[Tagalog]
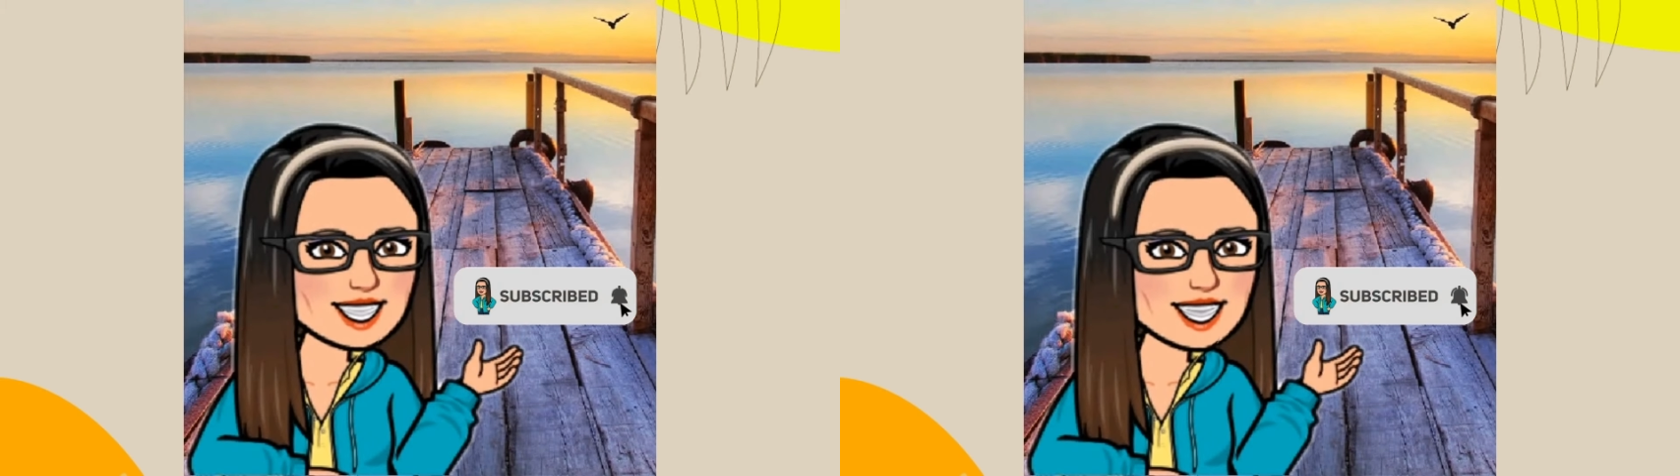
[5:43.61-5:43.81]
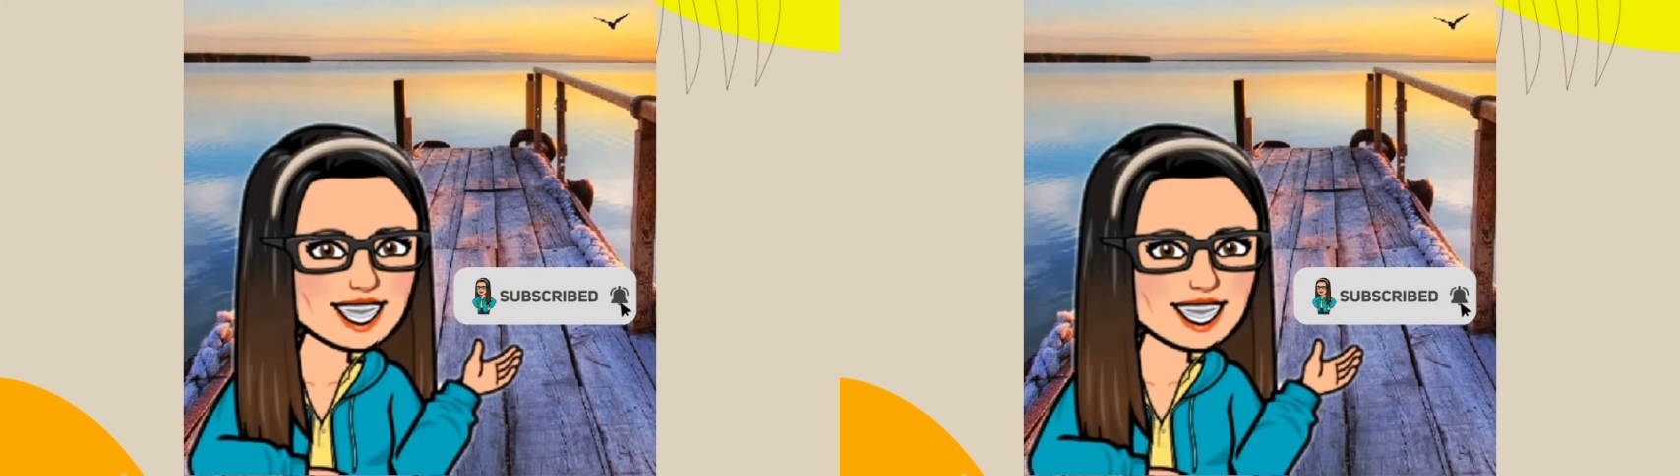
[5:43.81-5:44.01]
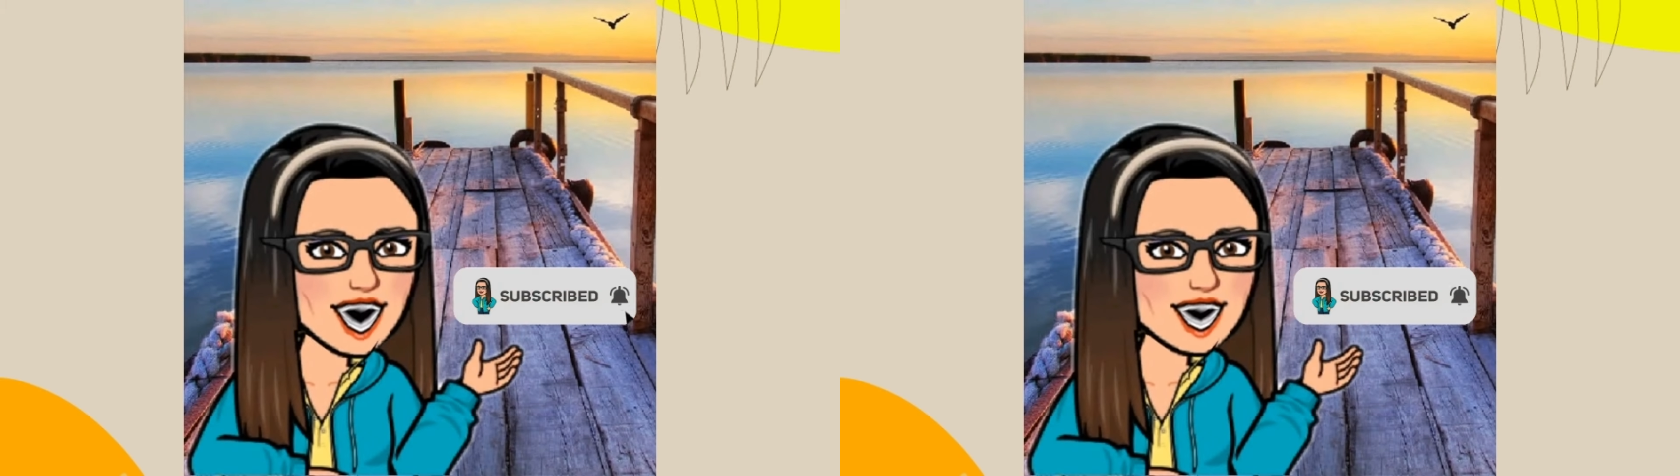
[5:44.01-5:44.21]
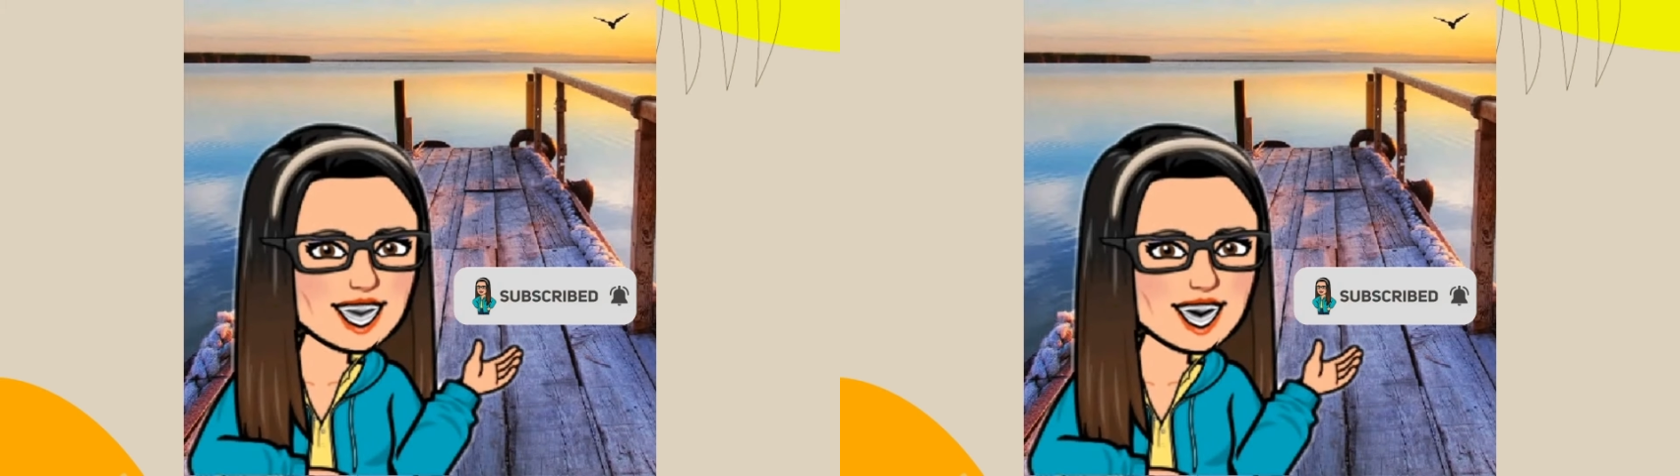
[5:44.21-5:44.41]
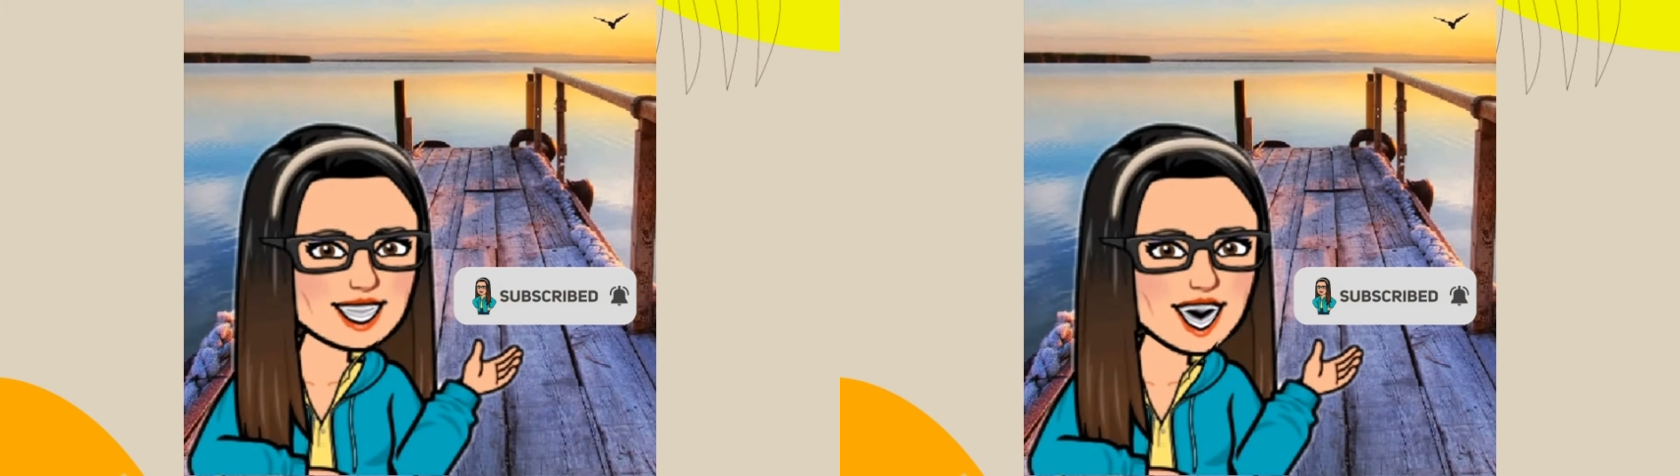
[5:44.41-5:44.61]
if you
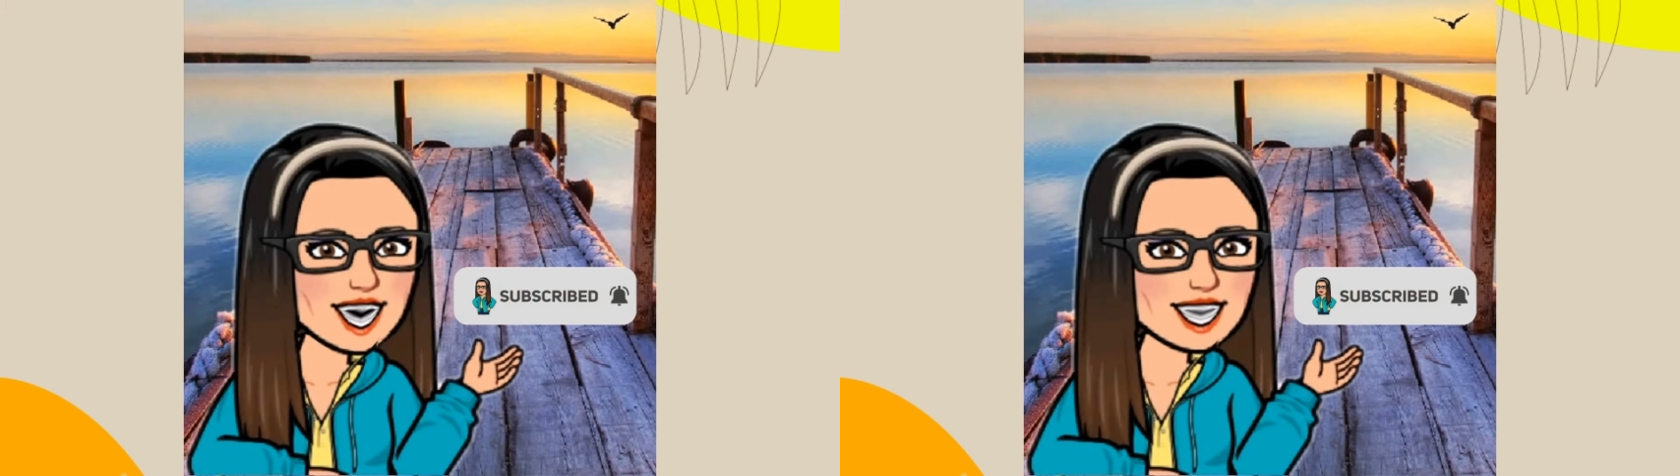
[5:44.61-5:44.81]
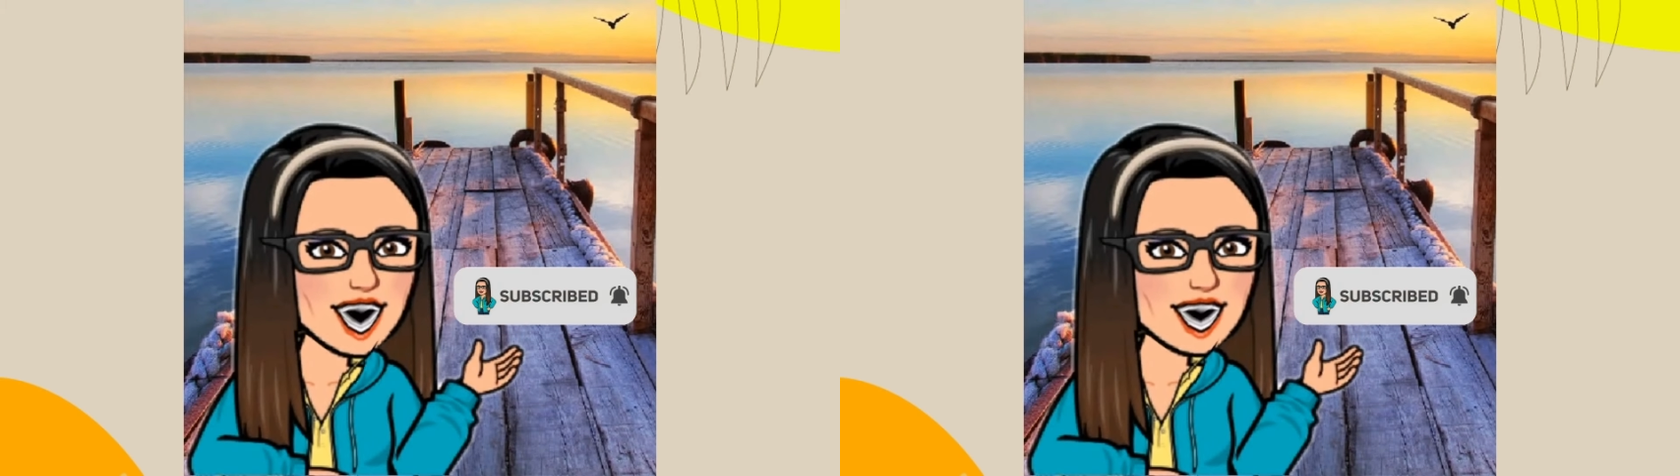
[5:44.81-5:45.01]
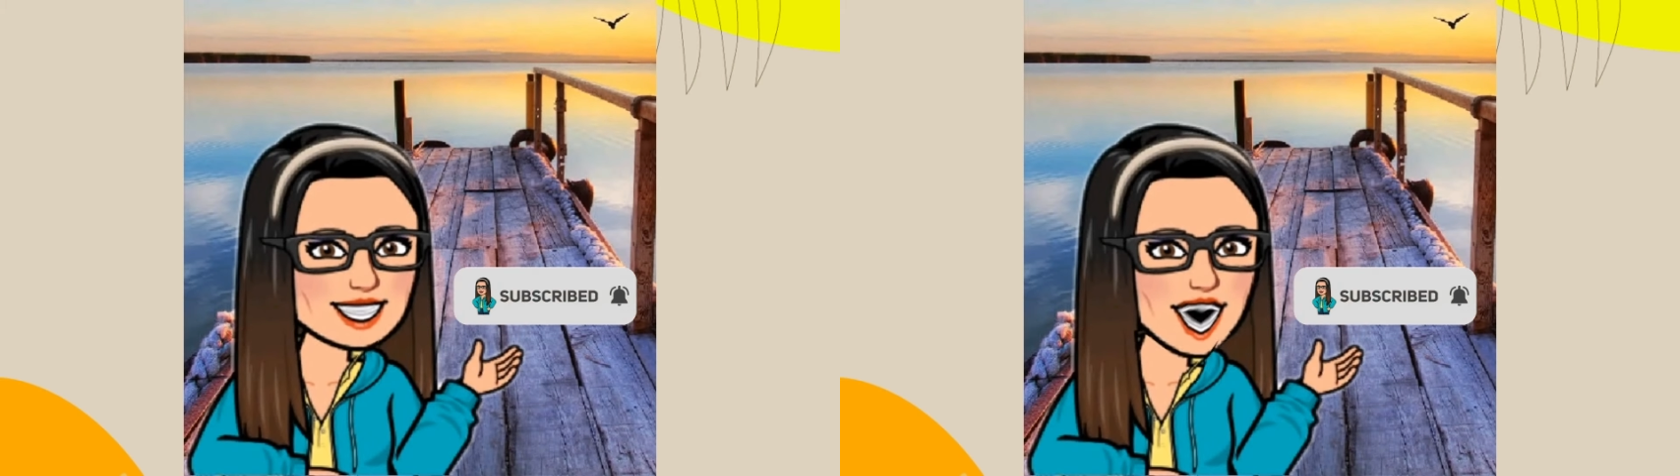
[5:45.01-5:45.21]
find this video